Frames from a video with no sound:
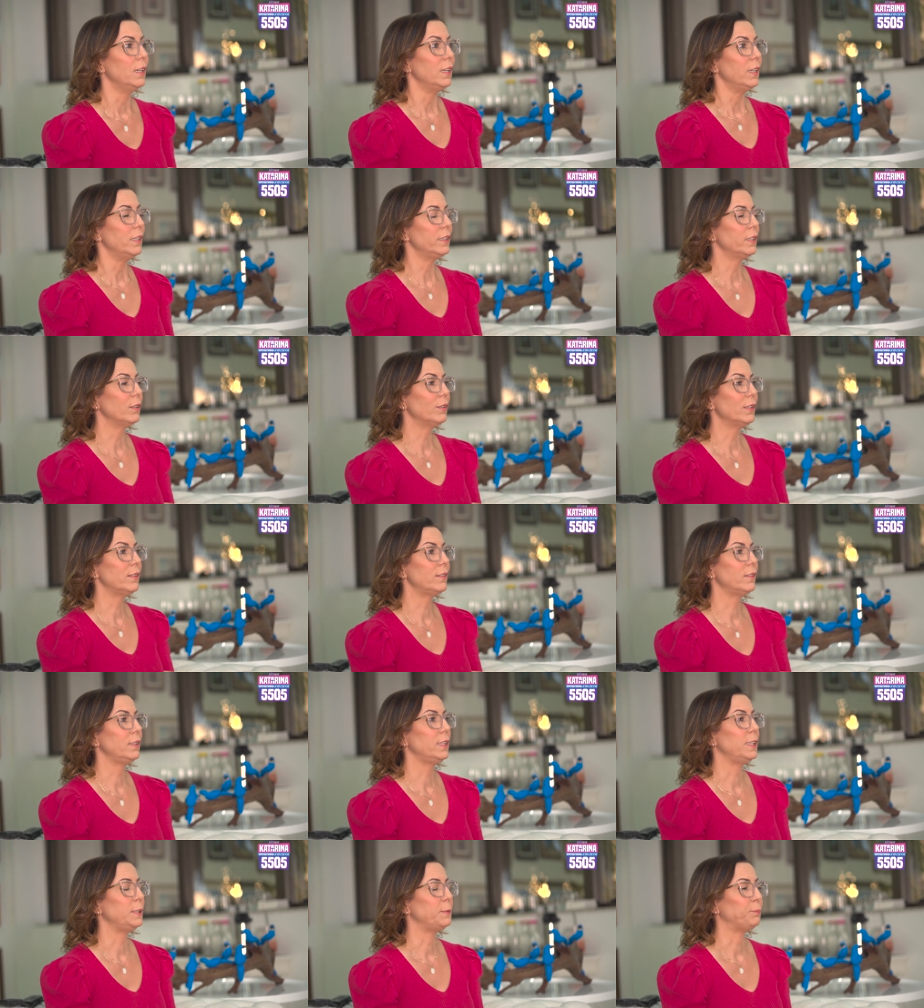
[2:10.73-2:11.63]
Então,
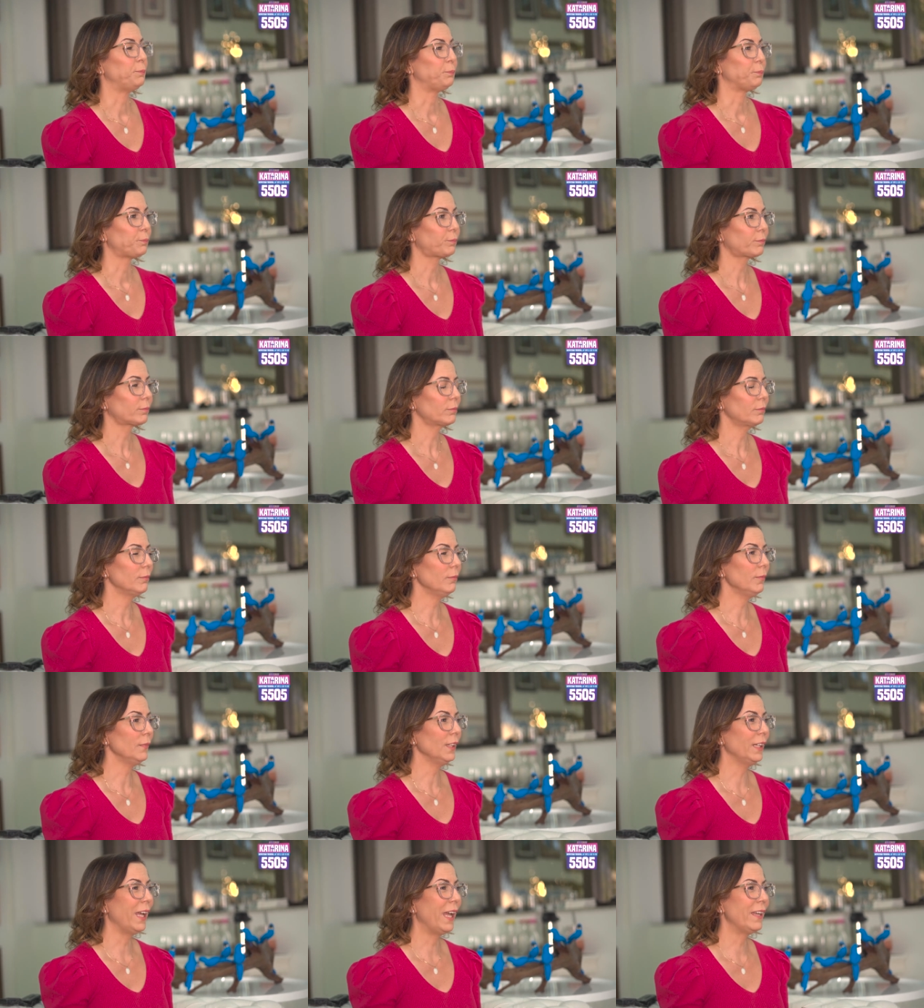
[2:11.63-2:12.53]
assim,
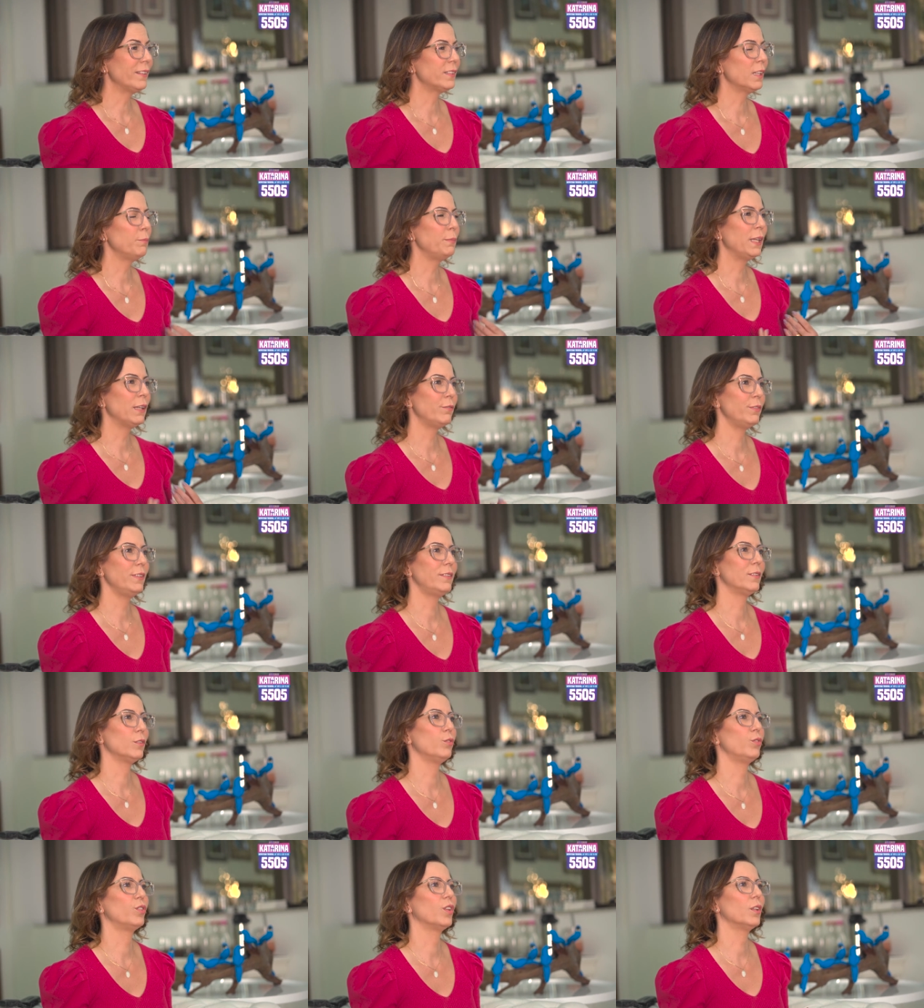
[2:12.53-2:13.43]
essa minha
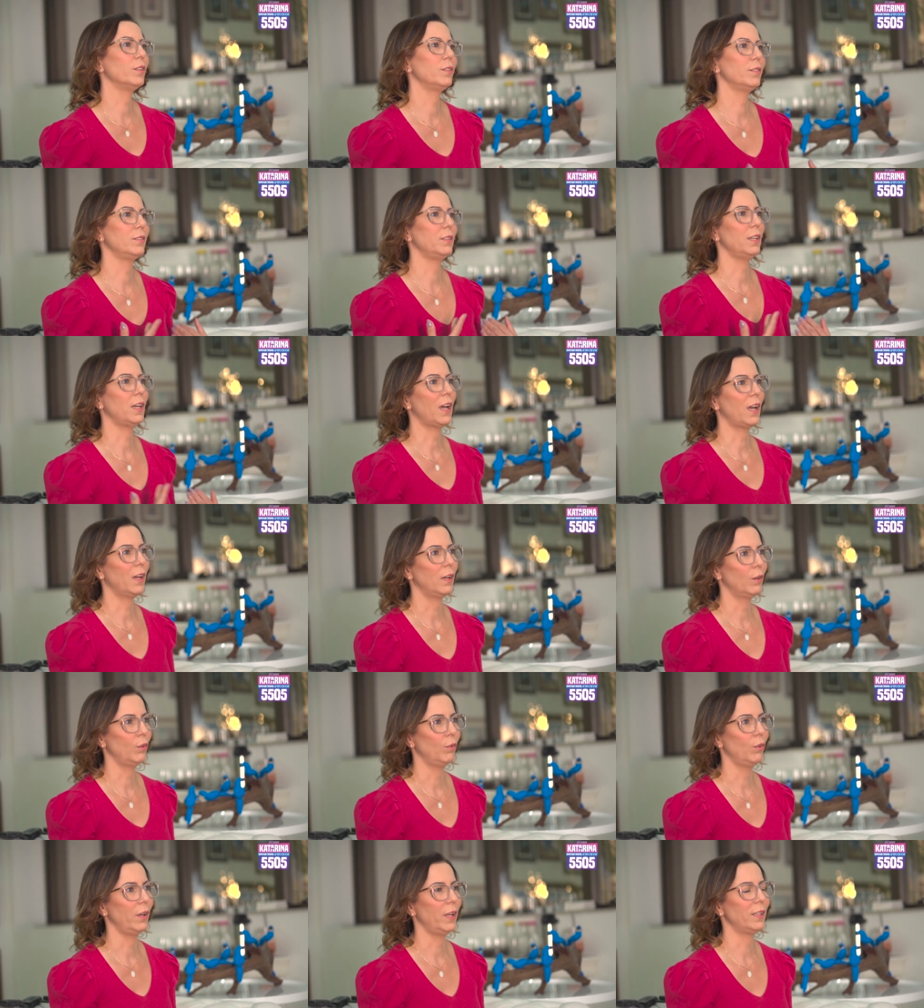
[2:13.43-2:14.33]
visão
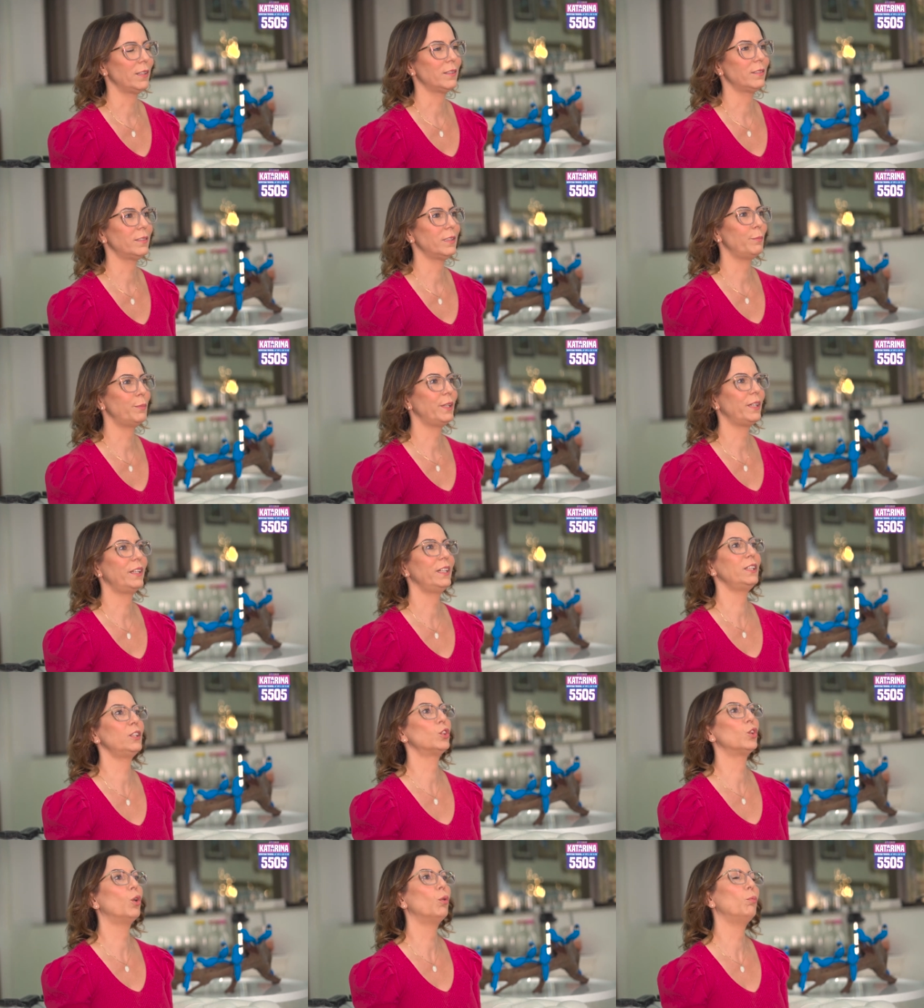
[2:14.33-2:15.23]
social, ela sempre
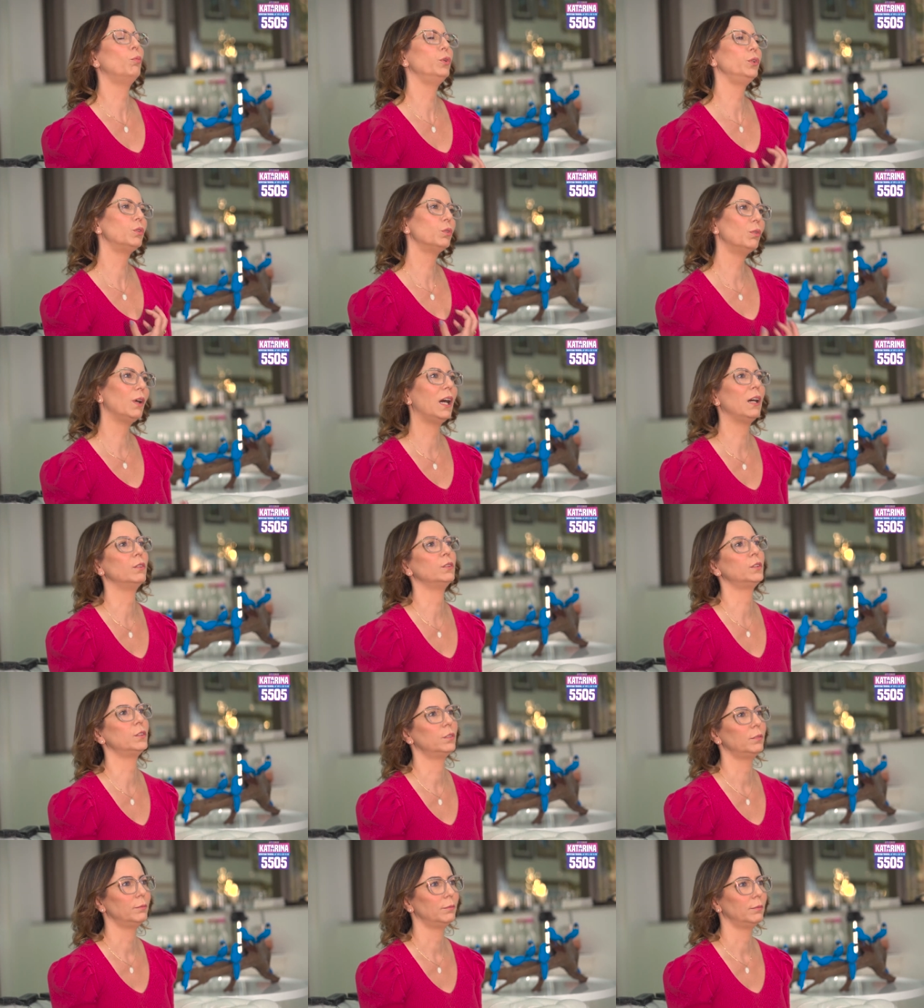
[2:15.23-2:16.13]
gritou muito
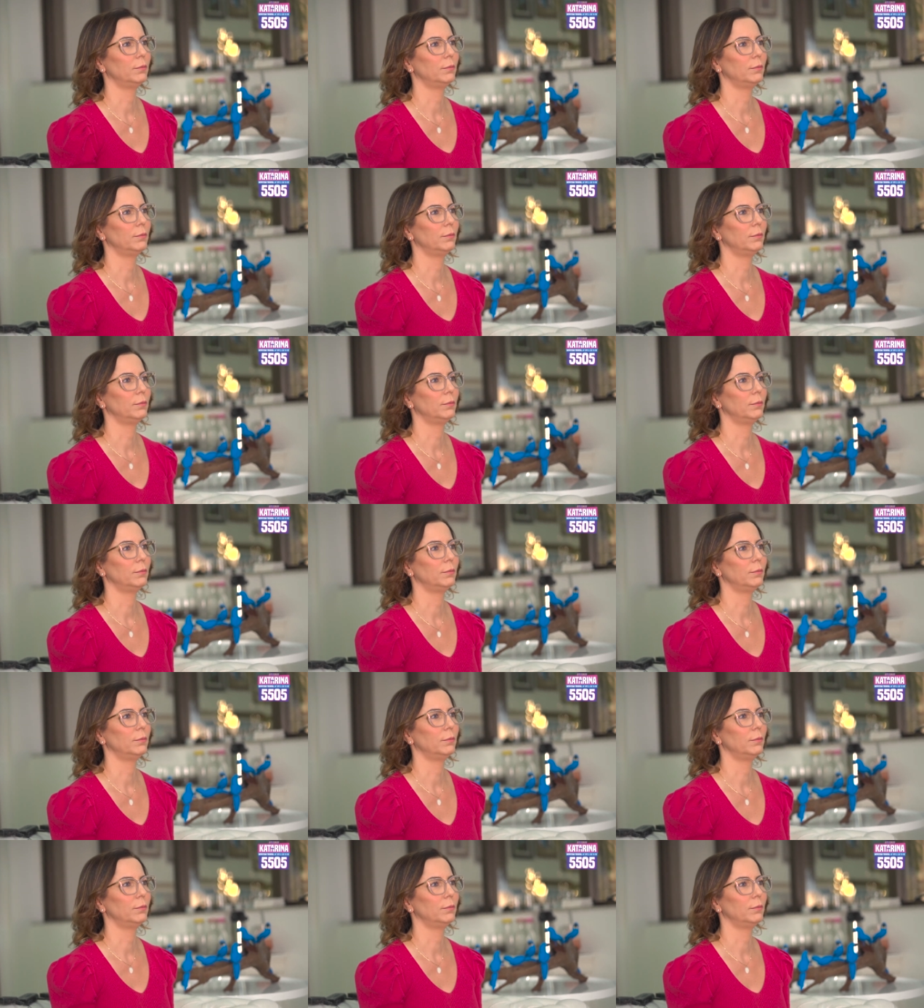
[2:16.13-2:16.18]
alto.